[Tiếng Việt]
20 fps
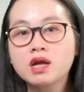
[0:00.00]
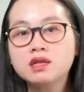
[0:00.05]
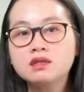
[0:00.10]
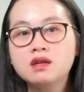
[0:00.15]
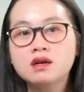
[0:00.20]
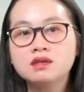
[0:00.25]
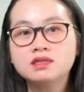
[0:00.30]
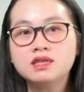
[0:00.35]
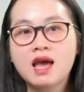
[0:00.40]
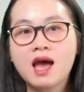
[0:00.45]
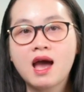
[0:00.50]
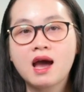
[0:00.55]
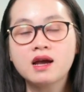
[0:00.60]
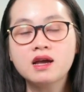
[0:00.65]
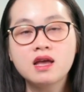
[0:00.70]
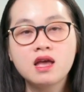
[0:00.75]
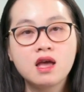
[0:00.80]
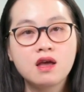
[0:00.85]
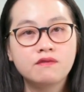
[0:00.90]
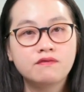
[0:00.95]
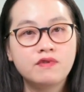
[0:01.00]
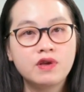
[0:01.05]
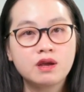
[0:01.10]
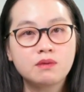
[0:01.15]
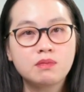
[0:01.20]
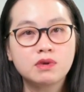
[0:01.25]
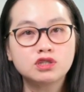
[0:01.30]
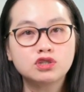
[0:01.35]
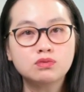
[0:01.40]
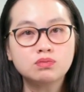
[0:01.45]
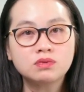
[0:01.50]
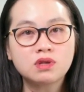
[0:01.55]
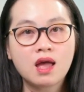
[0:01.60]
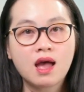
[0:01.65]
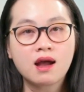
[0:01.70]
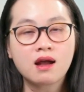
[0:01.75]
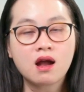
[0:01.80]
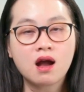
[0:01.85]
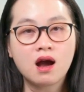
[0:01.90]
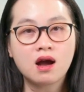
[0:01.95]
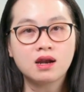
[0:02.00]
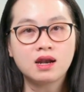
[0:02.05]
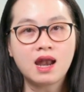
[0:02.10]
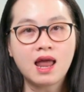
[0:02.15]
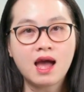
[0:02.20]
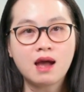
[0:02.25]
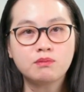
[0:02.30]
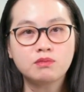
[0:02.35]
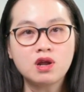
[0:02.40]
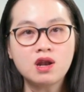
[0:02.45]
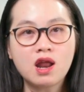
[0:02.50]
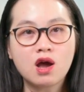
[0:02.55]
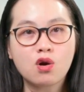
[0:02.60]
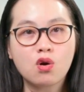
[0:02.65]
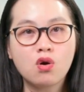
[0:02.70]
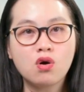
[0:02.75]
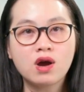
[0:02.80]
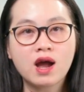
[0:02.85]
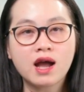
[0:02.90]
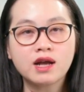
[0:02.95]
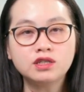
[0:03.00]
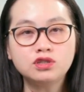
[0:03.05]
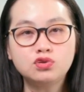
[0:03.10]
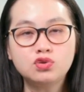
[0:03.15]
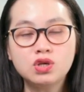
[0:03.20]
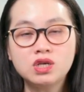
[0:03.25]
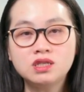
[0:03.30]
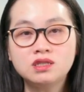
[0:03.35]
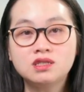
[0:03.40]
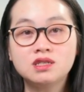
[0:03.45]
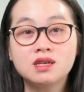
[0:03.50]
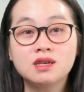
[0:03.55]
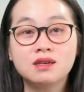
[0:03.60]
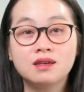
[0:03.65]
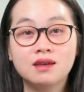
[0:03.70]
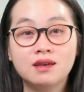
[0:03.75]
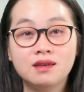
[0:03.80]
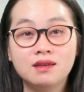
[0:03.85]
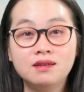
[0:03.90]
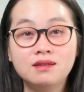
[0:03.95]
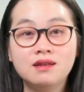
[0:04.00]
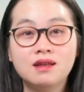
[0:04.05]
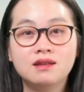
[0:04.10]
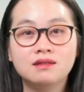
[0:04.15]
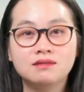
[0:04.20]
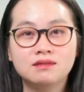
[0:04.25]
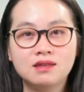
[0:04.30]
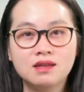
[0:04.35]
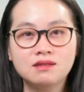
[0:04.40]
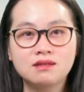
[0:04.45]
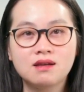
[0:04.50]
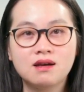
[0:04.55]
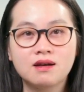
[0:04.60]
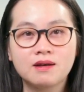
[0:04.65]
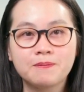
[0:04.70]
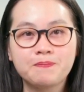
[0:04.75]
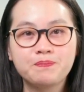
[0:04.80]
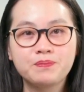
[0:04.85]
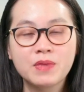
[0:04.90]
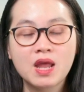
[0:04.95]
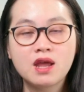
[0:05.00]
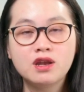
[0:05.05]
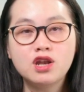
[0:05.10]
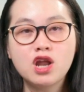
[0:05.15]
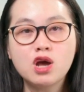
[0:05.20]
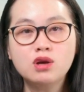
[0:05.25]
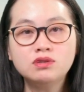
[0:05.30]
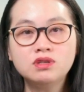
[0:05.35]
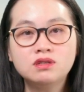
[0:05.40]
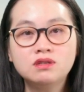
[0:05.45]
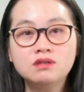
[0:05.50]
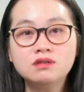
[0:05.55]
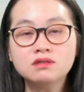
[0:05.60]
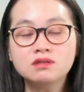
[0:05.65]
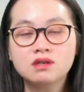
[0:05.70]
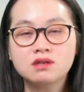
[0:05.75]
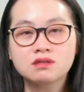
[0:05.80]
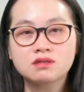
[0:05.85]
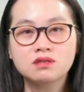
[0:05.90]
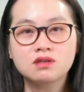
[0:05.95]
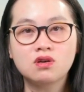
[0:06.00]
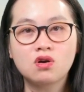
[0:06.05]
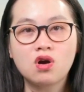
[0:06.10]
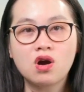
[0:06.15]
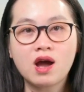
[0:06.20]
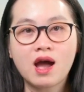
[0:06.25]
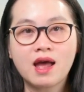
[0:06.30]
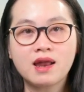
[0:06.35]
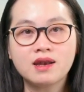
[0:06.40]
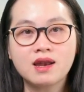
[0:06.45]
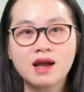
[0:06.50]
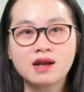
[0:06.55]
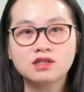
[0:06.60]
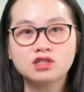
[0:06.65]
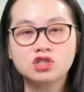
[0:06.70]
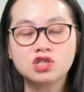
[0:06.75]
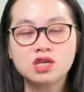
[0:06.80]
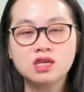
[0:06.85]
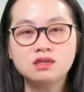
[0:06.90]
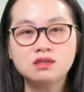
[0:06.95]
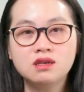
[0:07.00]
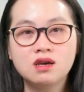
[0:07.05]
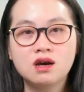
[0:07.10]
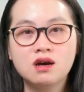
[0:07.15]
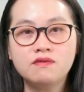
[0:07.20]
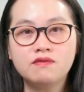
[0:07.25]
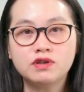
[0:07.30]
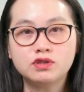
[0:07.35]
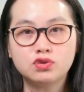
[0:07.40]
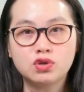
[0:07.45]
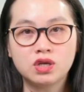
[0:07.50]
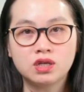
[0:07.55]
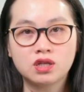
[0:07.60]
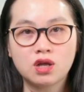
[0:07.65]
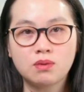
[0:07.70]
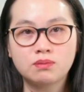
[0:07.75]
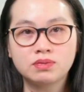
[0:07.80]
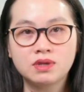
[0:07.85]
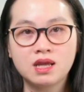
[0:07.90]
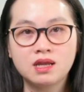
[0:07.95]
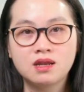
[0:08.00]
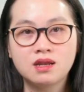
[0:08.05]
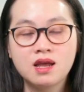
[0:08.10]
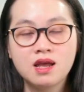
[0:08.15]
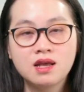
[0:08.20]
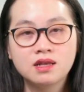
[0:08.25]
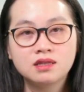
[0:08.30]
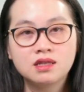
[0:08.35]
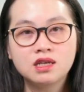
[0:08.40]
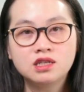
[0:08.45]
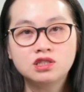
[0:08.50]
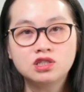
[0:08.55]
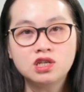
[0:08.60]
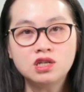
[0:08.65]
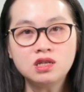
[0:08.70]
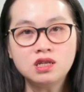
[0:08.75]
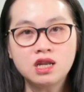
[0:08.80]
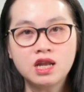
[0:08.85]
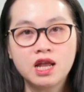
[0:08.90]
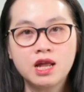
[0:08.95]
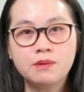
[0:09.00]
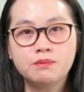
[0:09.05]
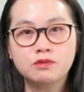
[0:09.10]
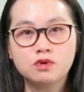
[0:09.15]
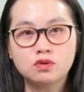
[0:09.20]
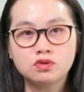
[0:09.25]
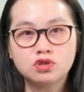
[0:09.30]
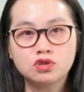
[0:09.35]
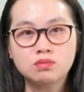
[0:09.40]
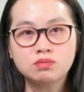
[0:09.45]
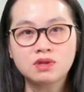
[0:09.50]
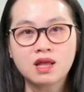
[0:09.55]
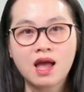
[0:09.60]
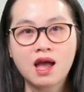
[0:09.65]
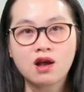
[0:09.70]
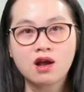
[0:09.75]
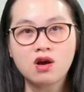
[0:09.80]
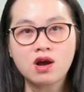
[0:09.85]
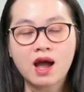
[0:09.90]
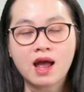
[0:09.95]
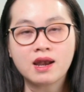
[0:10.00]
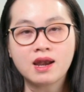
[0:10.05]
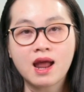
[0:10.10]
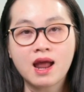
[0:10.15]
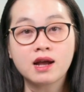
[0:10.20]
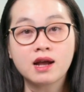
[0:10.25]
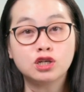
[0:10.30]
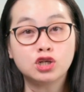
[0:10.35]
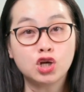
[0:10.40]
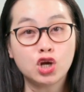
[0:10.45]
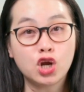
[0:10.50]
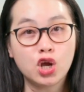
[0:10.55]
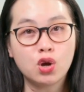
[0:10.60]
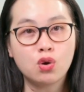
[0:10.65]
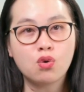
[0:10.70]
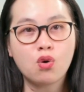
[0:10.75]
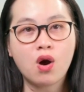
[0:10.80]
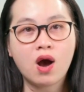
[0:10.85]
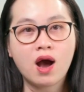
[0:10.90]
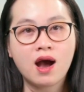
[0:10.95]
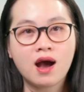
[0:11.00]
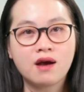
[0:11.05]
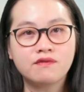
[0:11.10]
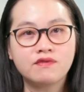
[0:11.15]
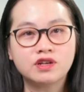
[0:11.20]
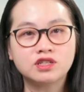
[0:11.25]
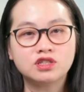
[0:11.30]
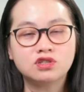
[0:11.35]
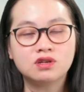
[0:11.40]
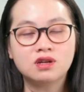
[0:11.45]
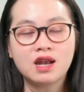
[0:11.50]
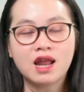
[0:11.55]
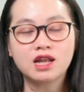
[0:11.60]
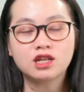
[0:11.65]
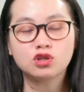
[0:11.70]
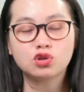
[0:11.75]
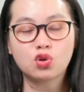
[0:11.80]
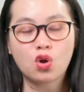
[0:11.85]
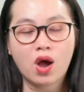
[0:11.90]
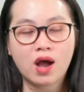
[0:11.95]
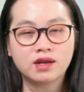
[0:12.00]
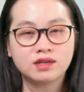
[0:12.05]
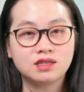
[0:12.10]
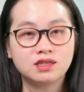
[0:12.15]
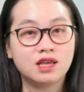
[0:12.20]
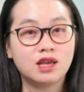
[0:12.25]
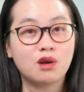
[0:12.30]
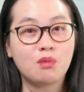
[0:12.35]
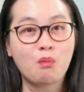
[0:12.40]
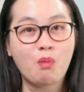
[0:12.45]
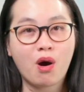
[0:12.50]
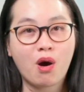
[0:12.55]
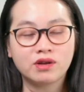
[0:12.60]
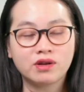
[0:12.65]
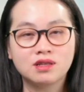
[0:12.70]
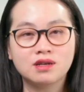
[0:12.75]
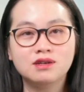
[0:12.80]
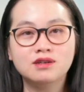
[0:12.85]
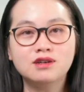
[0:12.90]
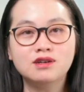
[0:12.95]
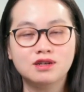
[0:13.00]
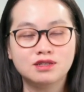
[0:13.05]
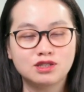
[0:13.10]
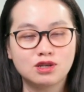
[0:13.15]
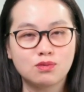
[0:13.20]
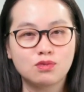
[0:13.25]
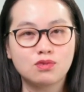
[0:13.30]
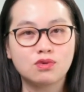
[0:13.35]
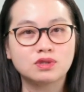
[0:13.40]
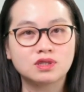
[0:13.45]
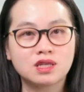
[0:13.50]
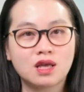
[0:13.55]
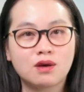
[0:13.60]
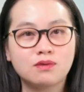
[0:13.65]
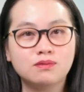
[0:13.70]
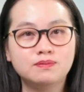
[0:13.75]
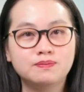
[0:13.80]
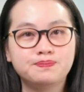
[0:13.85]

đơn giản, việc mà chúng ta cần làm đó là cố gắng duy trì ý định tích cực. Nếu như nước thực sự có khả năng trí nhớ và truyền thông tin, thì chính niệm của chúng ta có khả năng điều hòa và chữa lành toàn diện mọi thứ ở trong cuộc sống.